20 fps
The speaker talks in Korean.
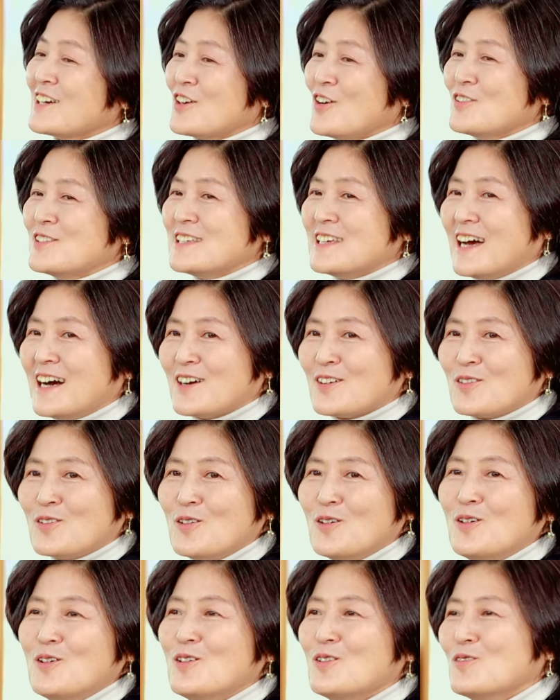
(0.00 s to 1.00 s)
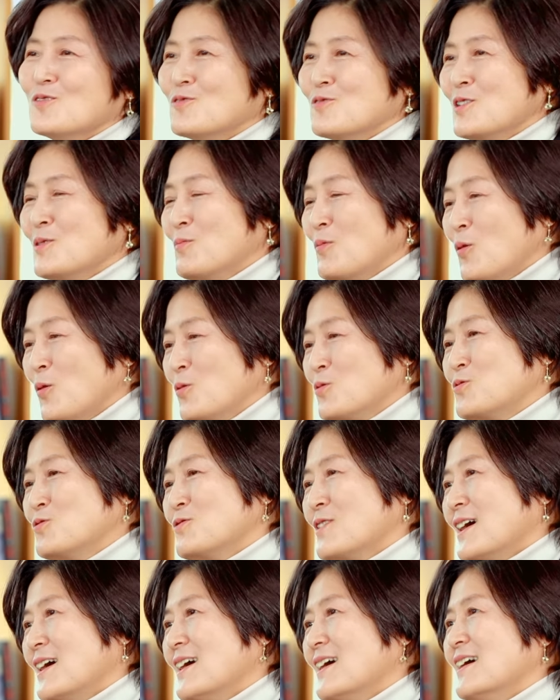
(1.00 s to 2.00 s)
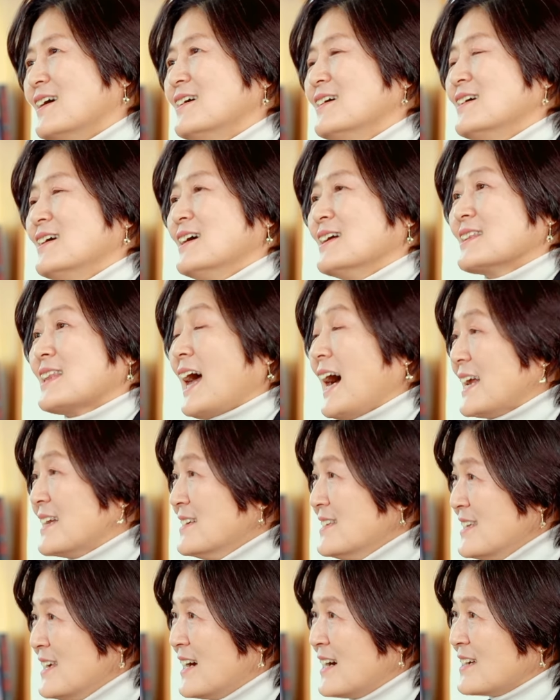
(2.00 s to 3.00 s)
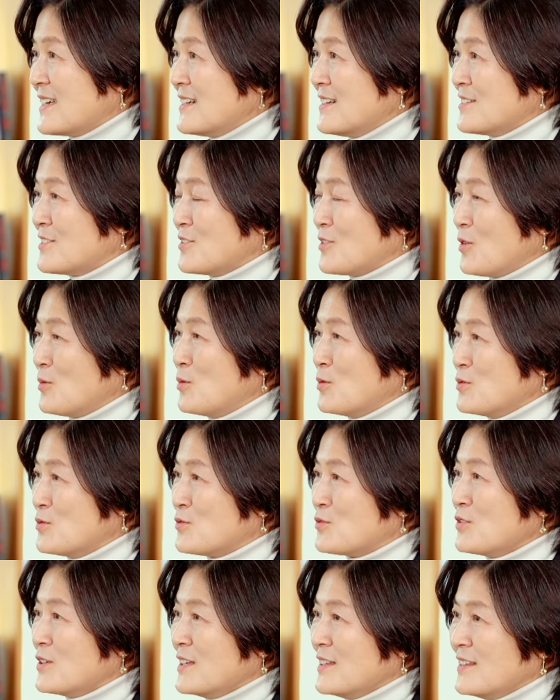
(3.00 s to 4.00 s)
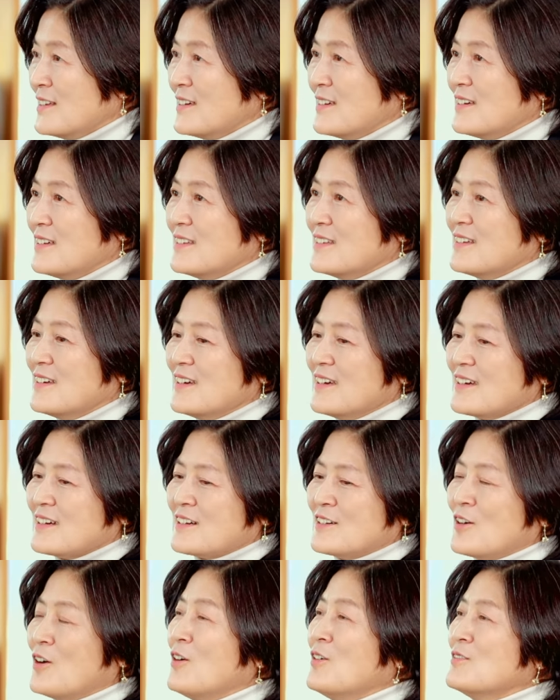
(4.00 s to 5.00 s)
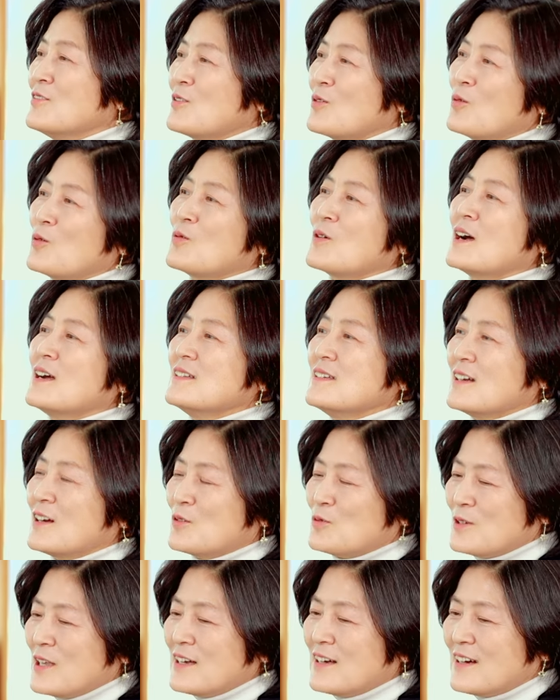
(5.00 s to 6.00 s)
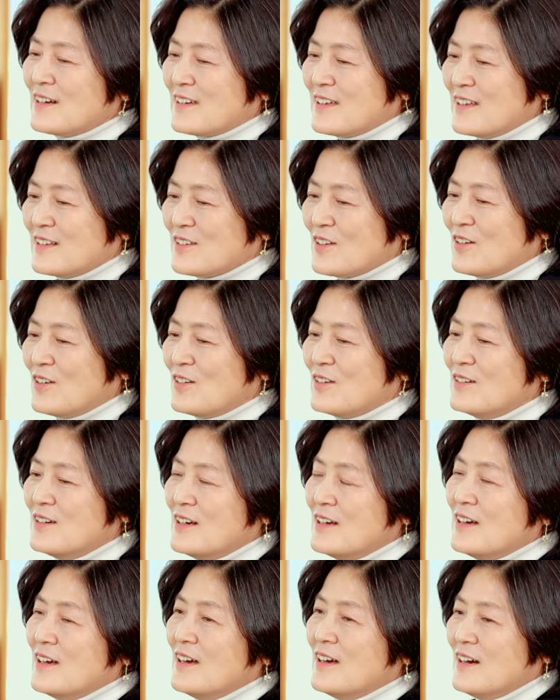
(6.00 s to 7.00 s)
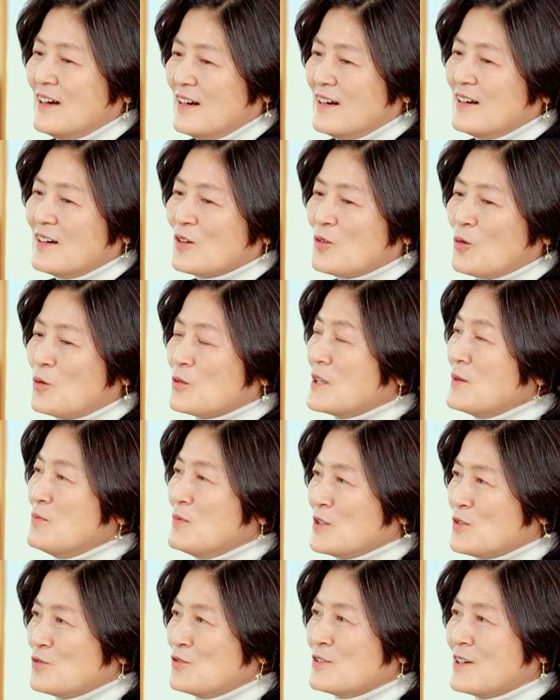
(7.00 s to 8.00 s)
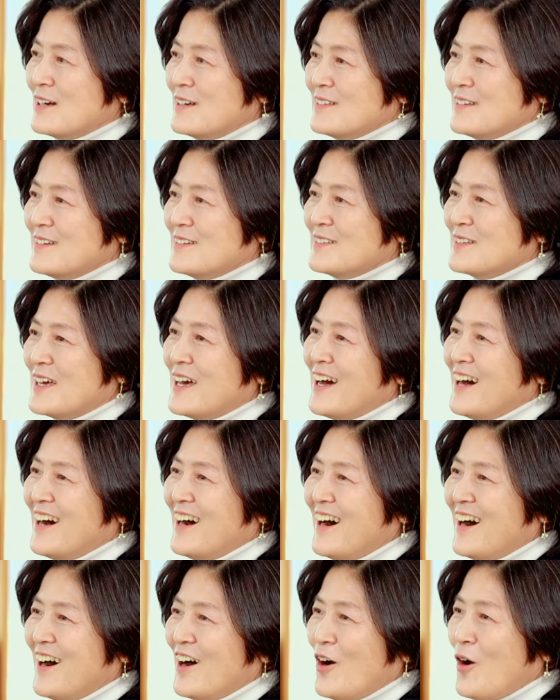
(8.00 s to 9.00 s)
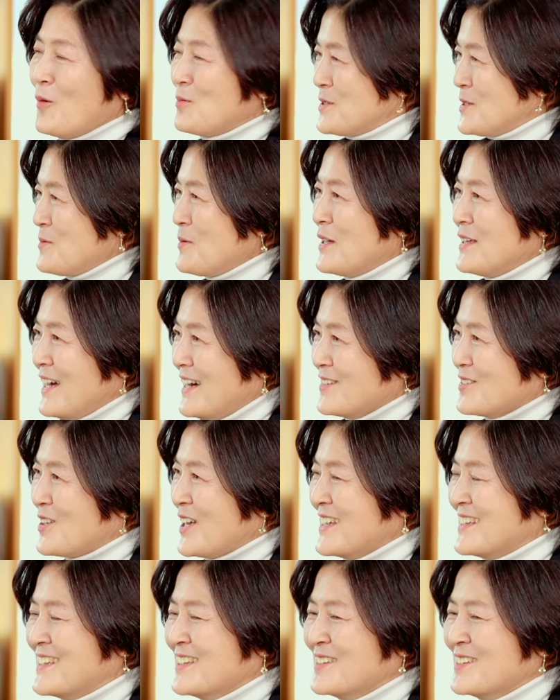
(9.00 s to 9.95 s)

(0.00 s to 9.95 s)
그렇지 않고 우리 모두가 다른 이야기를 들어볼 수 있는 그런 공간이라고 생각해서 어, 공립미술관은 없으면 안 되는